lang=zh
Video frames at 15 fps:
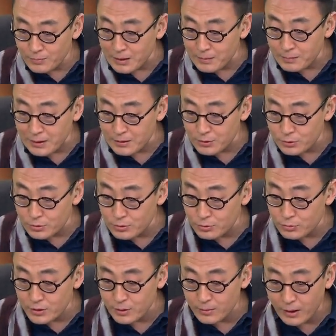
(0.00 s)
马马超群
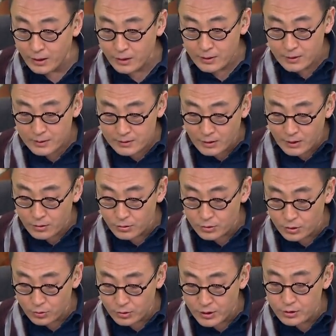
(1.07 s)
出事儿吧，然后
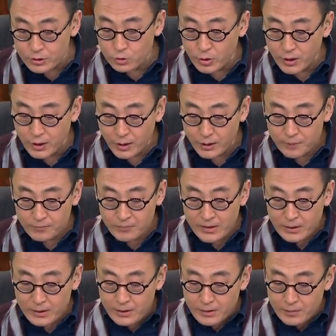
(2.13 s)
有人说呀，
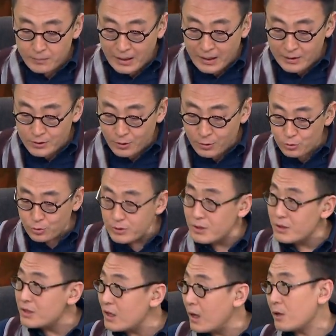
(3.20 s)
马群
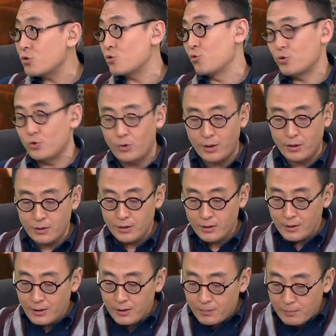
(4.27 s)
的家属说，
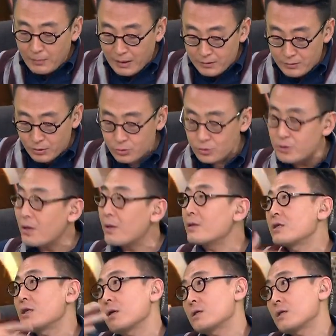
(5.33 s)
马超群当
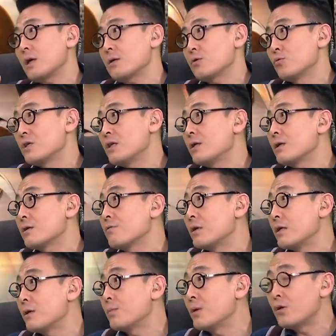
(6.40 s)
然家家属现在是
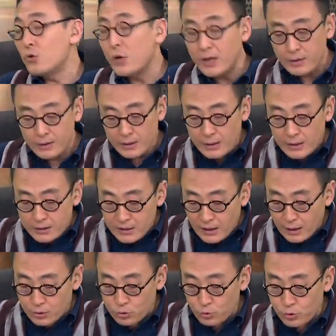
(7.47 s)
为他鸣冤，
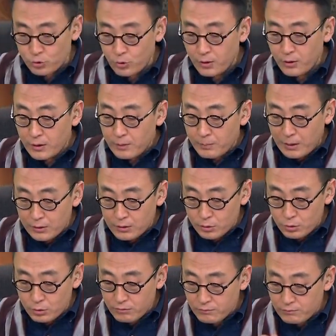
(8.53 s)
家属说马超
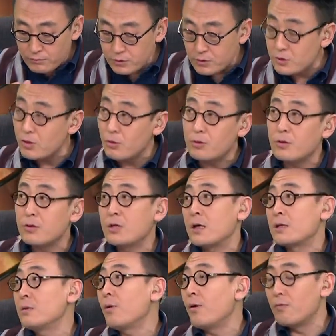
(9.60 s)
群是遭到了
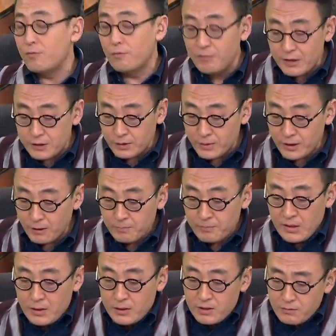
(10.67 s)
打击报复，为什么呢？
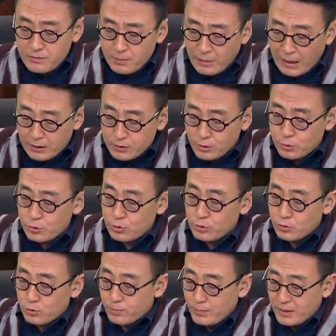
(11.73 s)
因为马超
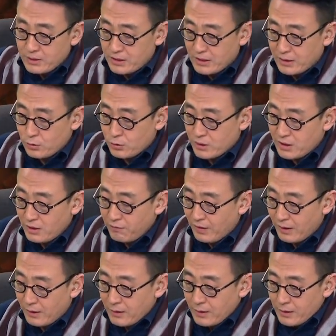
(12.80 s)
群准备检举揭
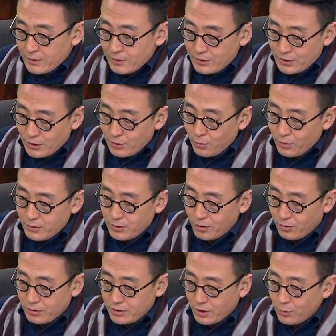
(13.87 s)
发。秦皇
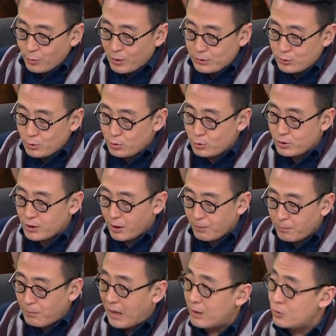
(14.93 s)
岛城管局局长
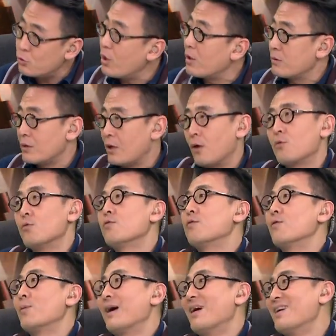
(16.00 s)
马壮贪污
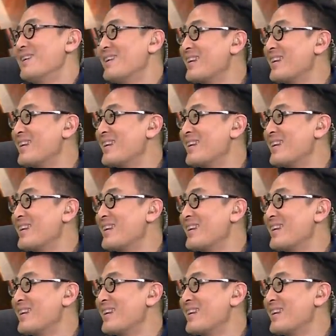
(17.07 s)
腐败，